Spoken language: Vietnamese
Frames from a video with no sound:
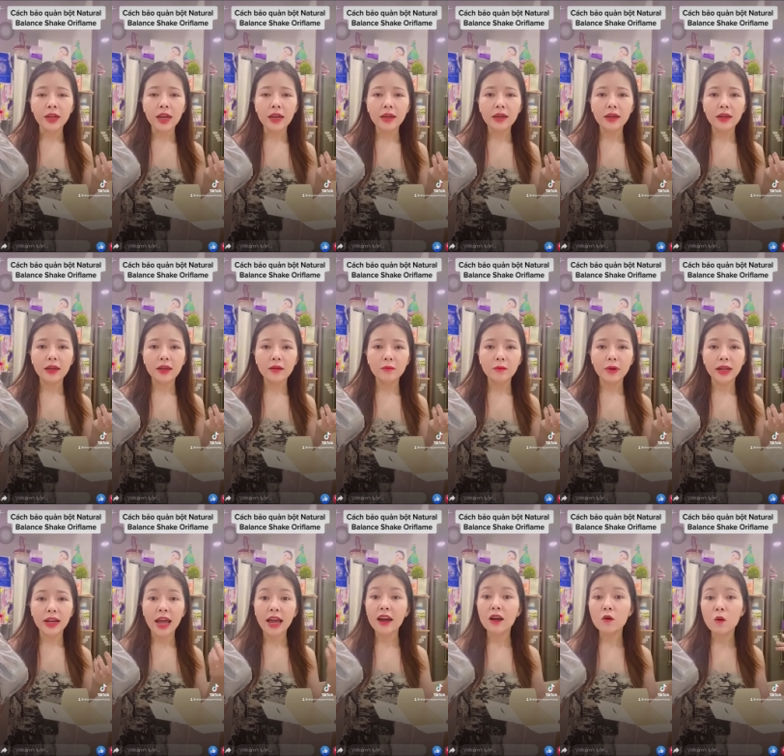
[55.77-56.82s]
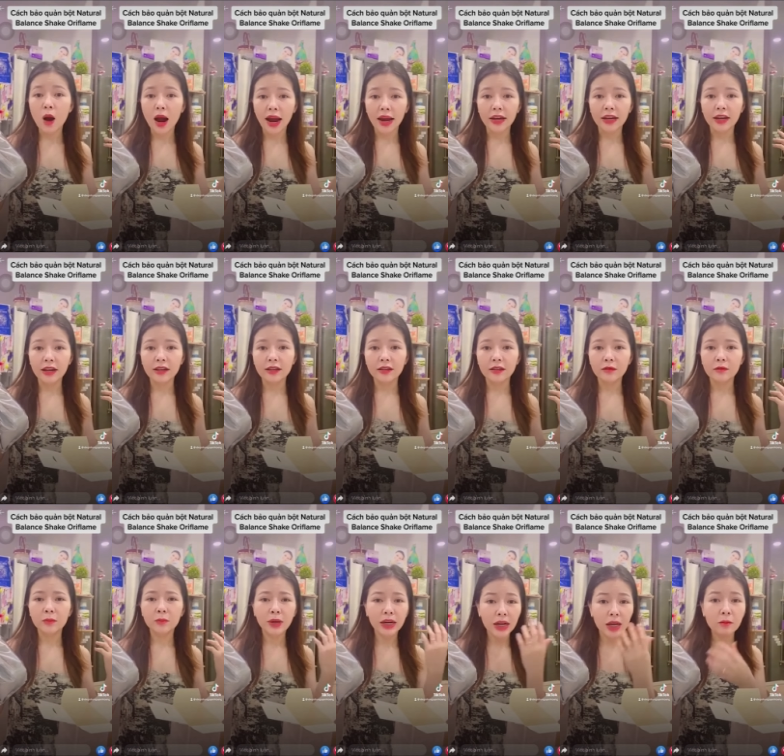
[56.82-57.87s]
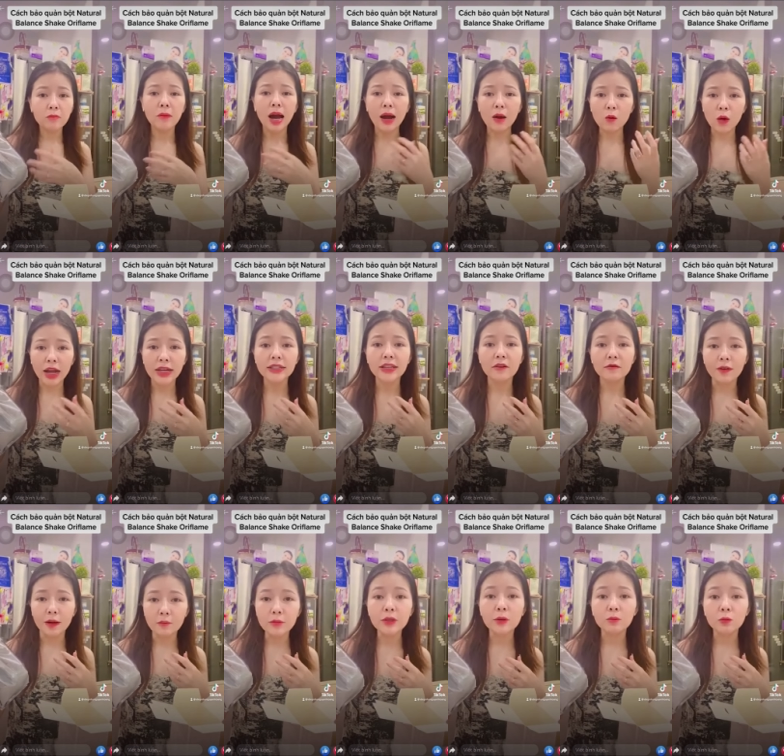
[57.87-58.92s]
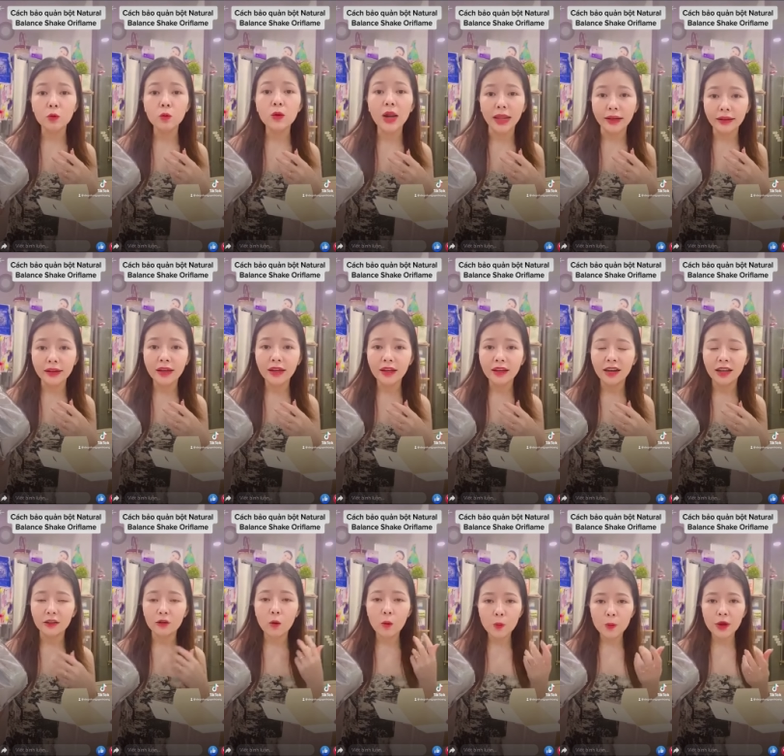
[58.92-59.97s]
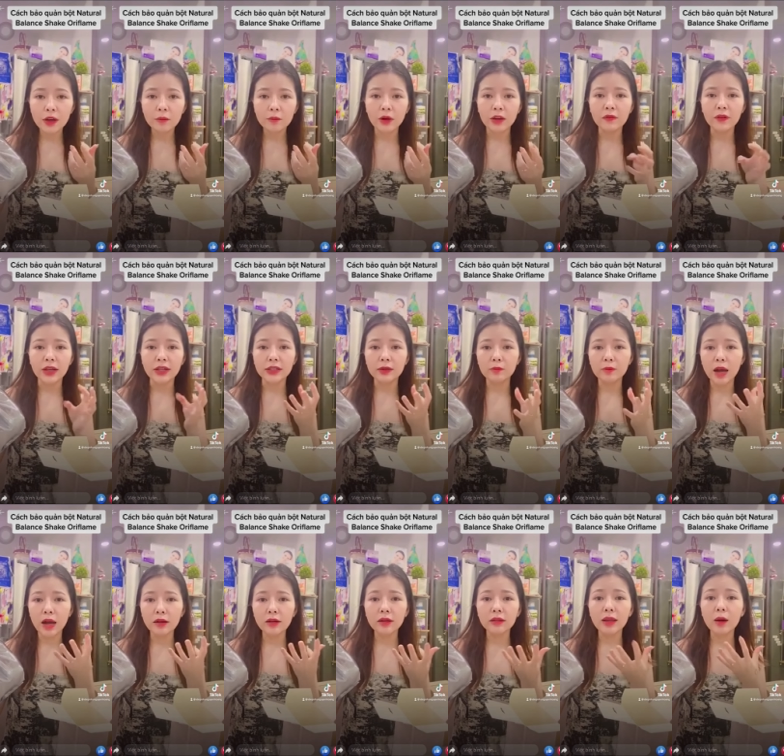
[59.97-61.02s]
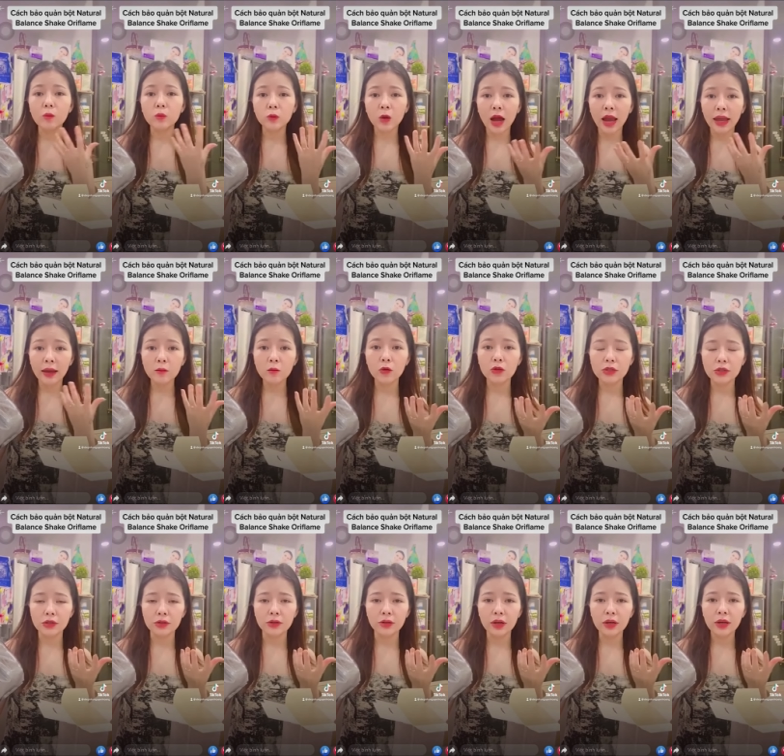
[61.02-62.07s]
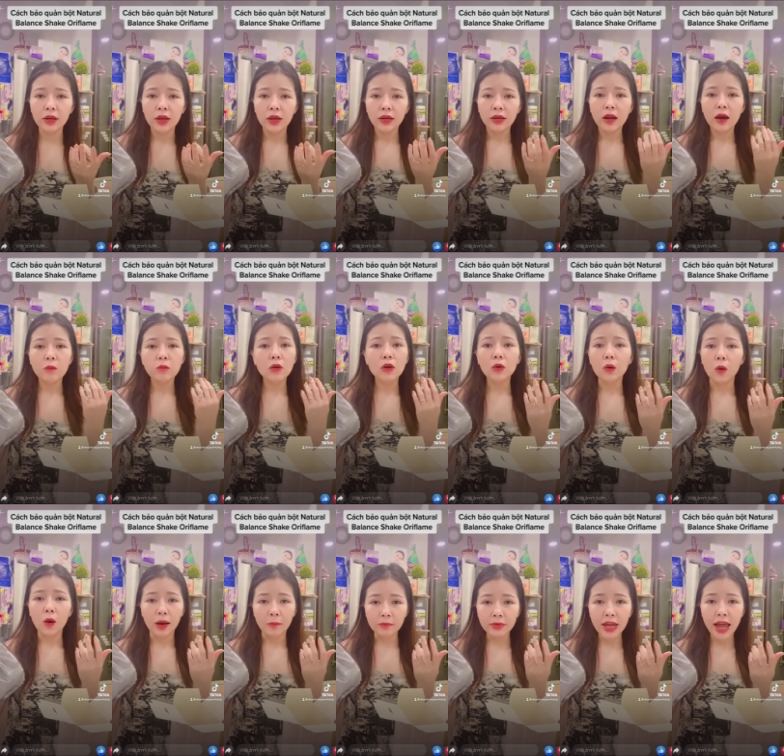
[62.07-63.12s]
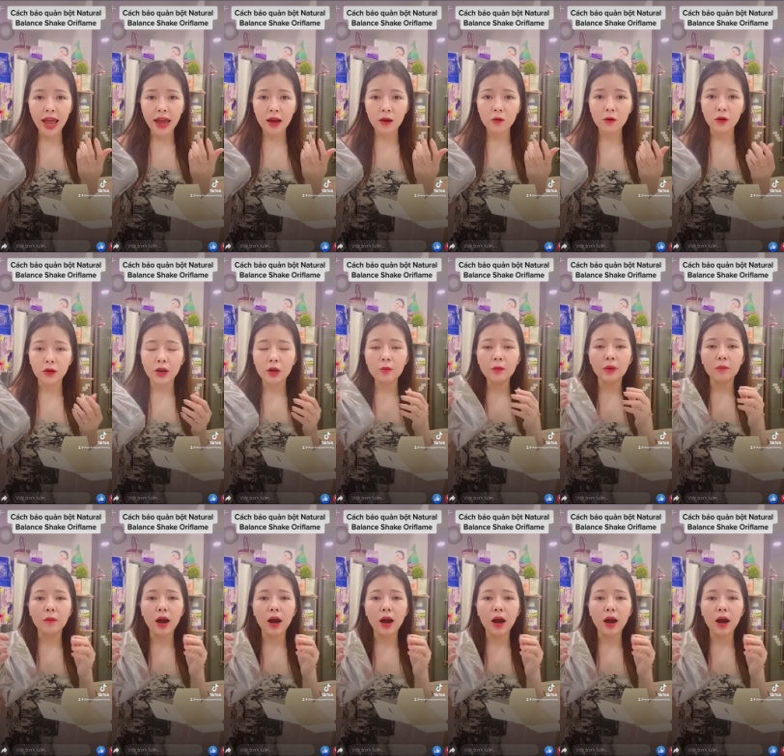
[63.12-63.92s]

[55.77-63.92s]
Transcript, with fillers: cái mình để ở ngoài nè mình nên bảo quản sản phẩm trong tủ lạnh ha là tốt nhất bởi vì trong đó nó thông thoáng môi trường á nó không có độ ẩm cao còn nếu